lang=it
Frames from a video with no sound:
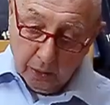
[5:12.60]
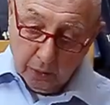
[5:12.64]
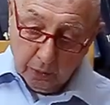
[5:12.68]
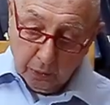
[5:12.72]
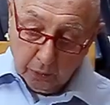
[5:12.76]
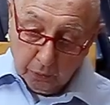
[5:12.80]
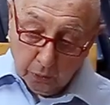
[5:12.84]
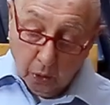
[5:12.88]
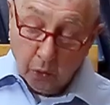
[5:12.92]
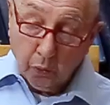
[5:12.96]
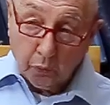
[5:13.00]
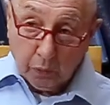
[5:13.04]

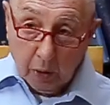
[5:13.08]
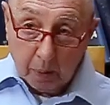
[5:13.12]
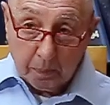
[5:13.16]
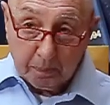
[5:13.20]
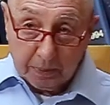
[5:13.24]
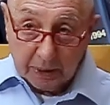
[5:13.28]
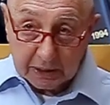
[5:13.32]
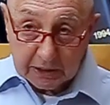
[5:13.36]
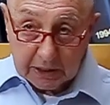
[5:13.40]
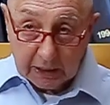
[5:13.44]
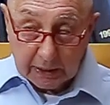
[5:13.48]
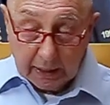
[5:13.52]
con quel
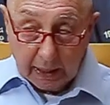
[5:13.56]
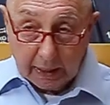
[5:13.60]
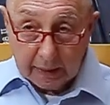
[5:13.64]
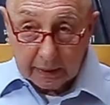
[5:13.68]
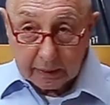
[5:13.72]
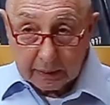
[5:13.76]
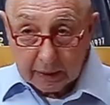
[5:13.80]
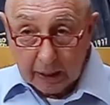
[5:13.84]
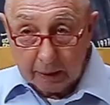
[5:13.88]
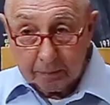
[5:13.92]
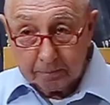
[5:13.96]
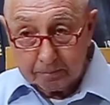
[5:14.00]

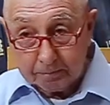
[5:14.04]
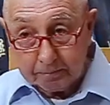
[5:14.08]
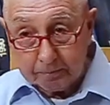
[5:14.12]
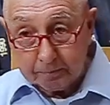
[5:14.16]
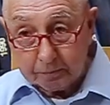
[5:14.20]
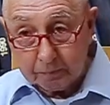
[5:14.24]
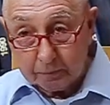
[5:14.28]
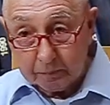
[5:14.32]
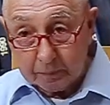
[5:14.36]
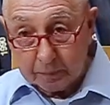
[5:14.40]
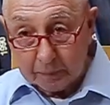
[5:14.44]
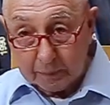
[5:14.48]
presidente
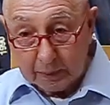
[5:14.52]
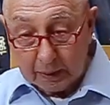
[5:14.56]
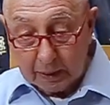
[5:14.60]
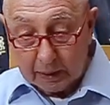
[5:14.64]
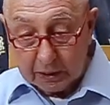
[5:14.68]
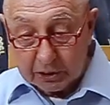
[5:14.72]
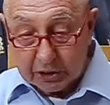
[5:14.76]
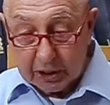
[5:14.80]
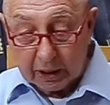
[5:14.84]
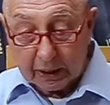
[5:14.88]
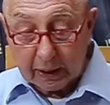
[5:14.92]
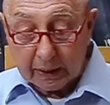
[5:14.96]

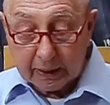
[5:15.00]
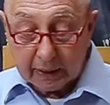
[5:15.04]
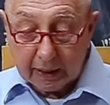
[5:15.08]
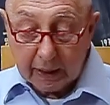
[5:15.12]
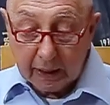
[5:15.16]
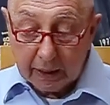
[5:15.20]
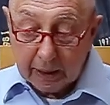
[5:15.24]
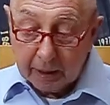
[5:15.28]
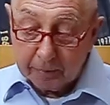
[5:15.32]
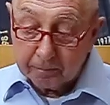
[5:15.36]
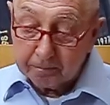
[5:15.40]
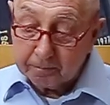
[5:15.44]

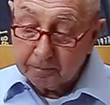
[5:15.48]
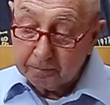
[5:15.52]
Ceracchini,